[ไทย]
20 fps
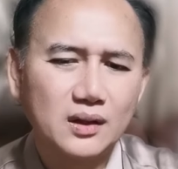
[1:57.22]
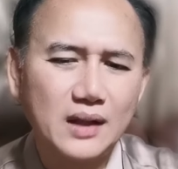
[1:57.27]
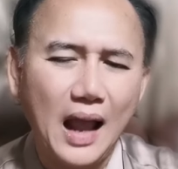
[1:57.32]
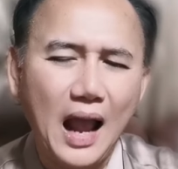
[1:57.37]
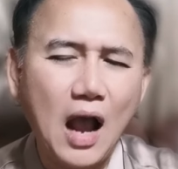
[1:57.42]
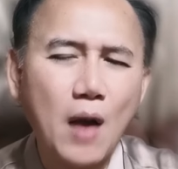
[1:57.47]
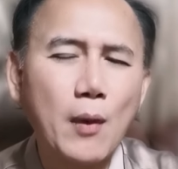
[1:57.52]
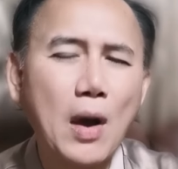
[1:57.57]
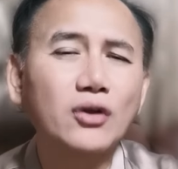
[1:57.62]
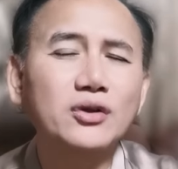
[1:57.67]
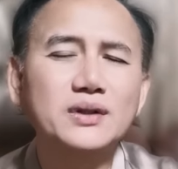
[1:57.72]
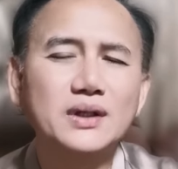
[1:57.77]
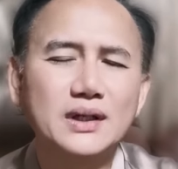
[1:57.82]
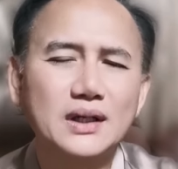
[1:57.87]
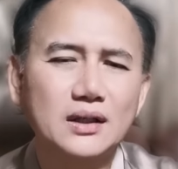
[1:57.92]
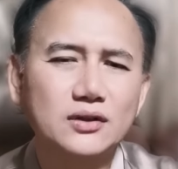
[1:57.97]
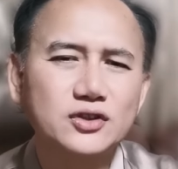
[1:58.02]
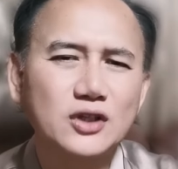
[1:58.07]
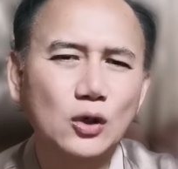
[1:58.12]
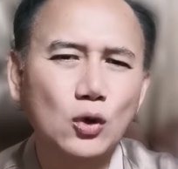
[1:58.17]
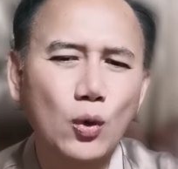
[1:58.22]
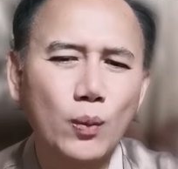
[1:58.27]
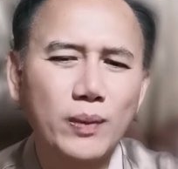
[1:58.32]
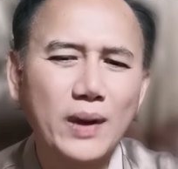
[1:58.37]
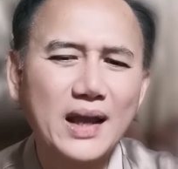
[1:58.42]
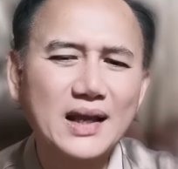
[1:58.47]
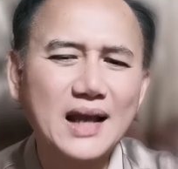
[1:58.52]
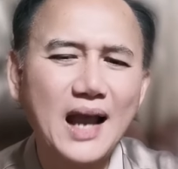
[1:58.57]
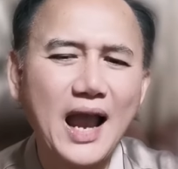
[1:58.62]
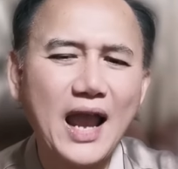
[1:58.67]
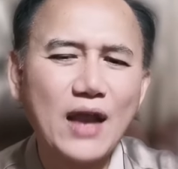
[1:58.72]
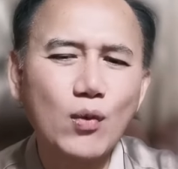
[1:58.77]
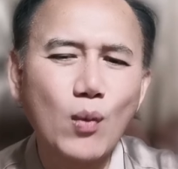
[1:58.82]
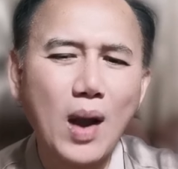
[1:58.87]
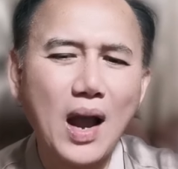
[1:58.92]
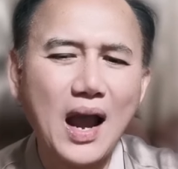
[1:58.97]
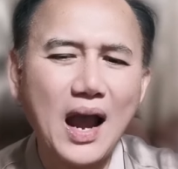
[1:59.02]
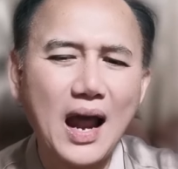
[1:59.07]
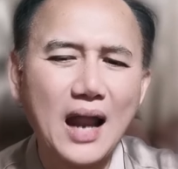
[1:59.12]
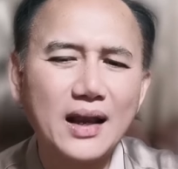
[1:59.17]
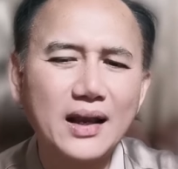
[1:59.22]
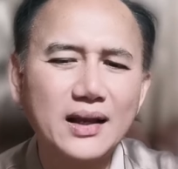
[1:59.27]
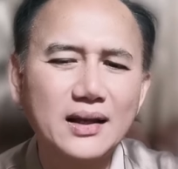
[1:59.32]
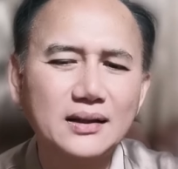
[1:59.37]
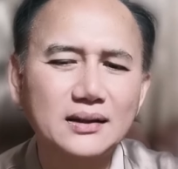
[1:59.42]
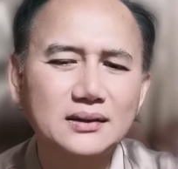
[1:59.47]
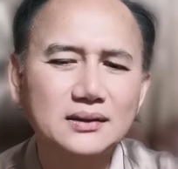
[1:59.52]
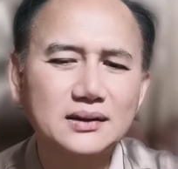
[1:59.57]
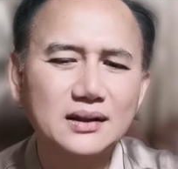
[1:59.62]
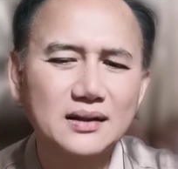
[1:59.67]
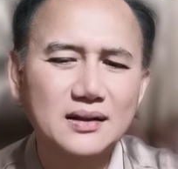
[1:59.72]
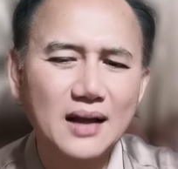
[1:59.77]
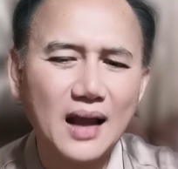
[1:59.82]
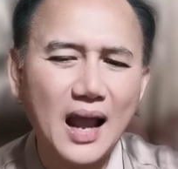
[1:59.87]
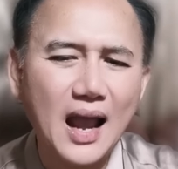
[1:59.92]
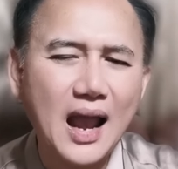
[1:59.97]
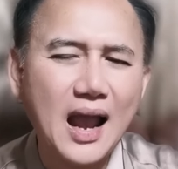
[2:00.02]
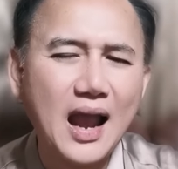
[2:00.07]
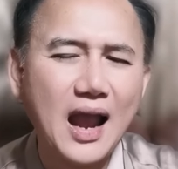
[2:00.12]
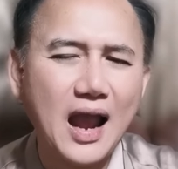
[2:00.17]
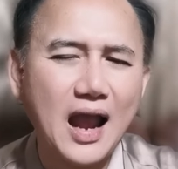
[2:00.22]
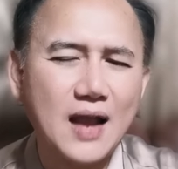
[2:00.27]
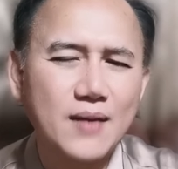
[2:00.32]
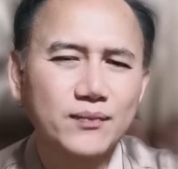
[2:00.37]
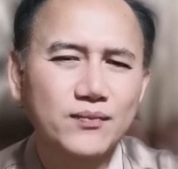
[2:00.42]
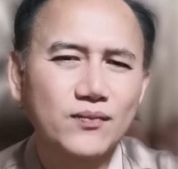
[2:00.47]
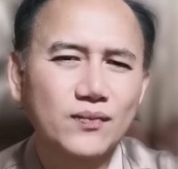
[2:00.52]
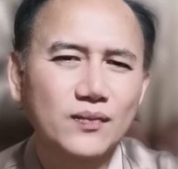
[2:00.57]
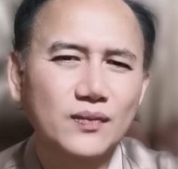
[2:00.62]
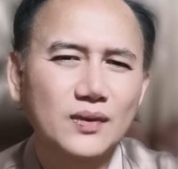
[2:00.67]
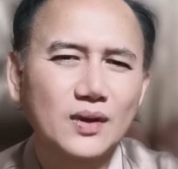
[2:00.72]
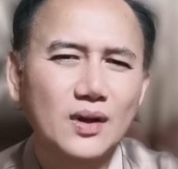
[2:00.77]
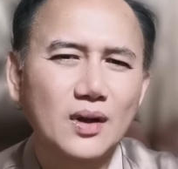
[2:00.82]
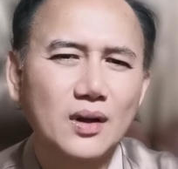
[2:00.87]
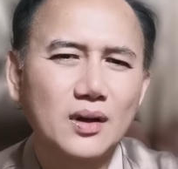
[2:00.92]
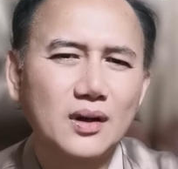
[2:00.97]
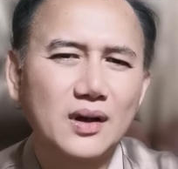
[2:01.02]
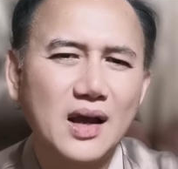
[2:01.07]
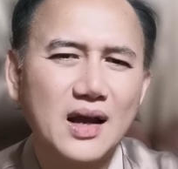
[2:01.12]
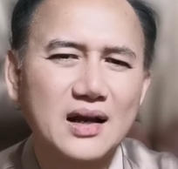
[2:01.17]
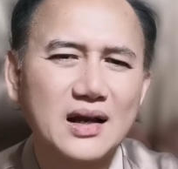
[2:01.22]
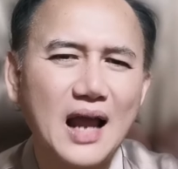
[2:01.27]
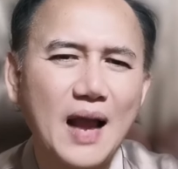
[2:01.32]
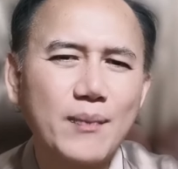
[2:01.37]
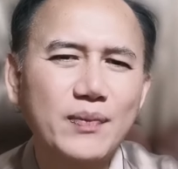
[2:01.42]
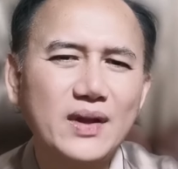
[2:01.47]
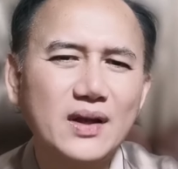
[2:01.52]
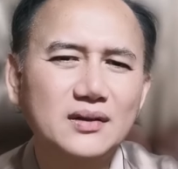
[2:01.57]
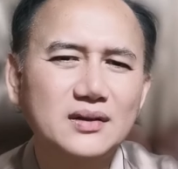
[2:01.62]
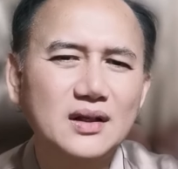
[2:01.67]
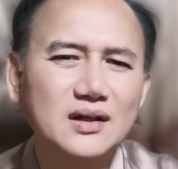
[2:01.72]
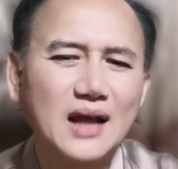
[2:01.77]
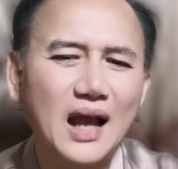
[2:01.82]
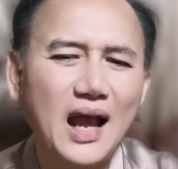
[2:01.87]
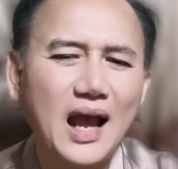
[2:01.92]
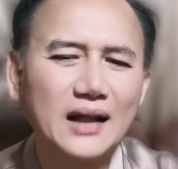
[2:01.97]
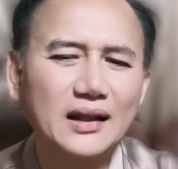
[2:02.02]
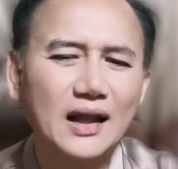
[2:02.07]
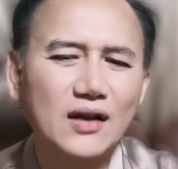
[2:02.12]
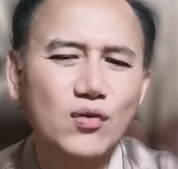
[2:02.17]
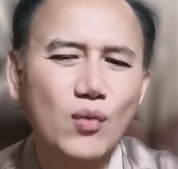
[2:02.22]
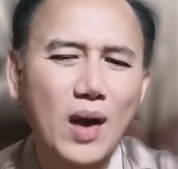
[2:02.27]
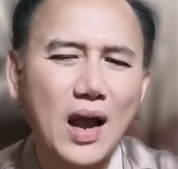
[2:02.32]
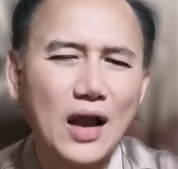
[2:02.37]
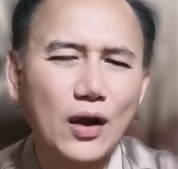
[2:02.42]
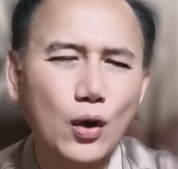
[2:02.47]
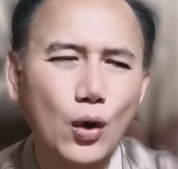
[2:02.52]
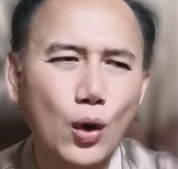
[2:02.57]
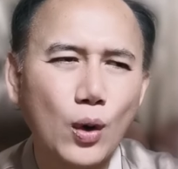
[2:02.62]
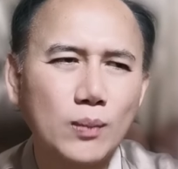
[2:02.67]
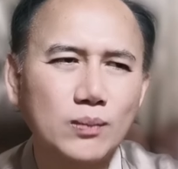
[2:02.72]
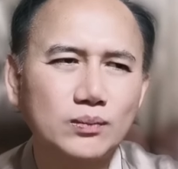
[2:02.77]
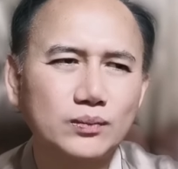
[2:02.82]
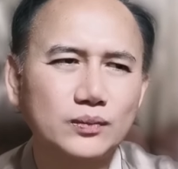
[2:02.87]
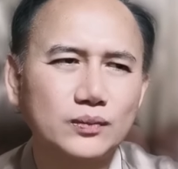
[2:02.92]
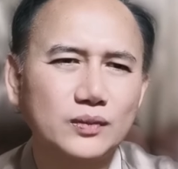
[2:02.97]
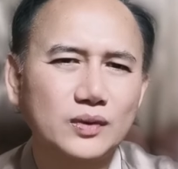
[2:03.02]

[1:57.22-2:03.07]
แต่เอาเอาเถอะสรุปง่ายๆว่า1ถึง5นะครับ1ถึง5ธันวาคม